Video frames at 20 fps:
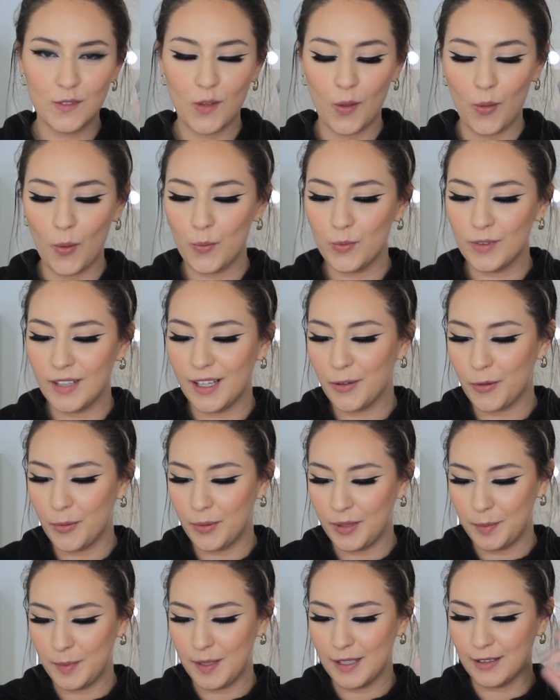todo un
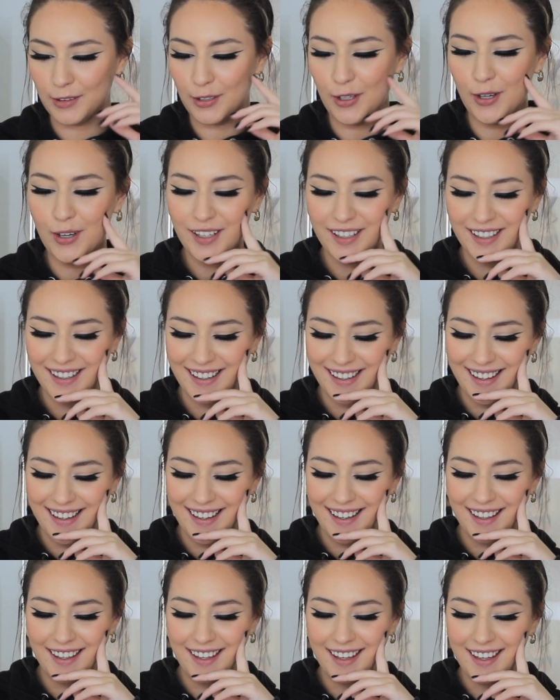descubrimiento.
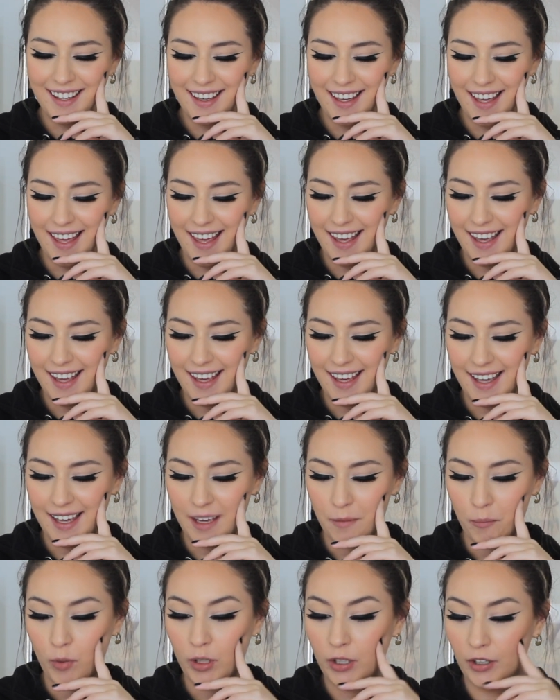Y
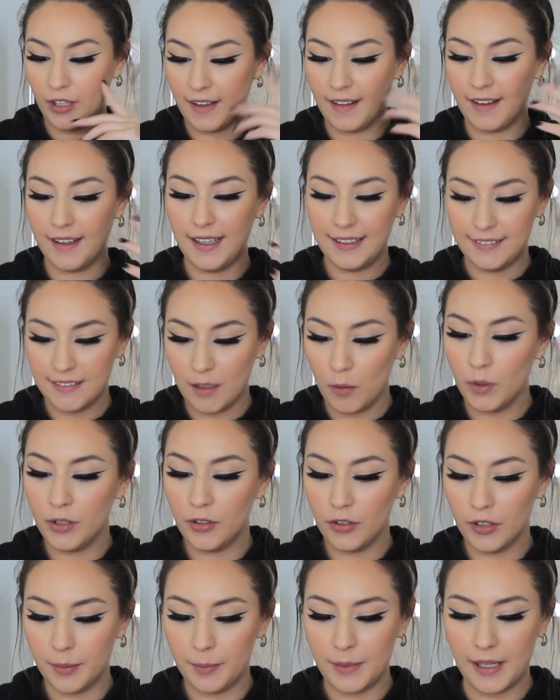eh, bueno, nada, está
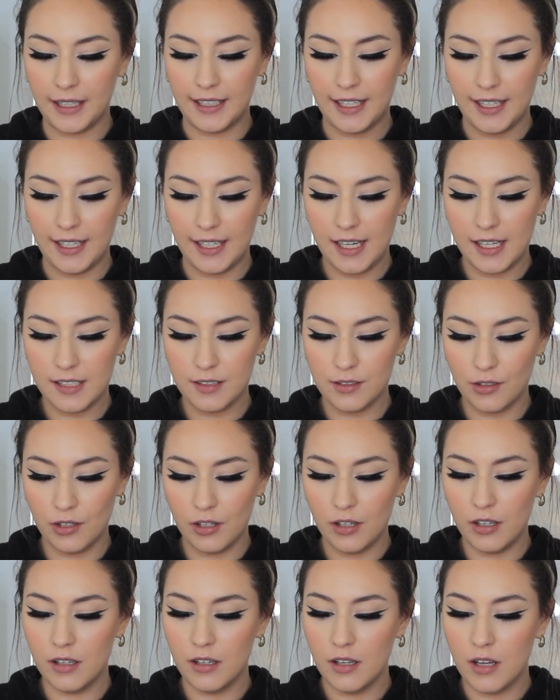bueno que me aclare
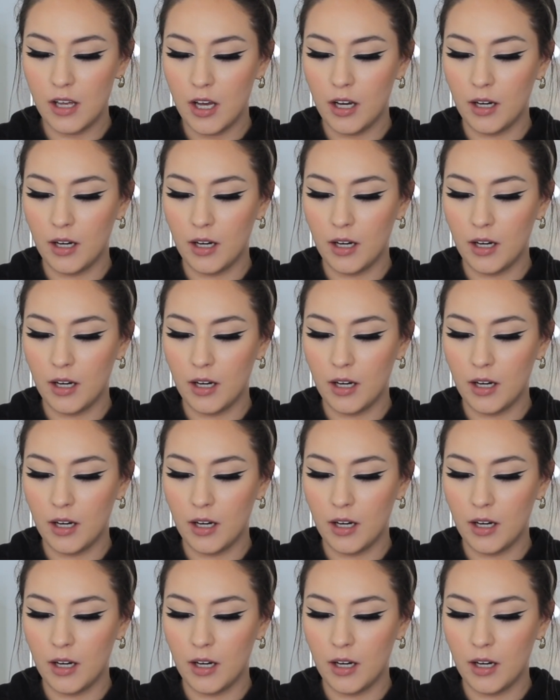eso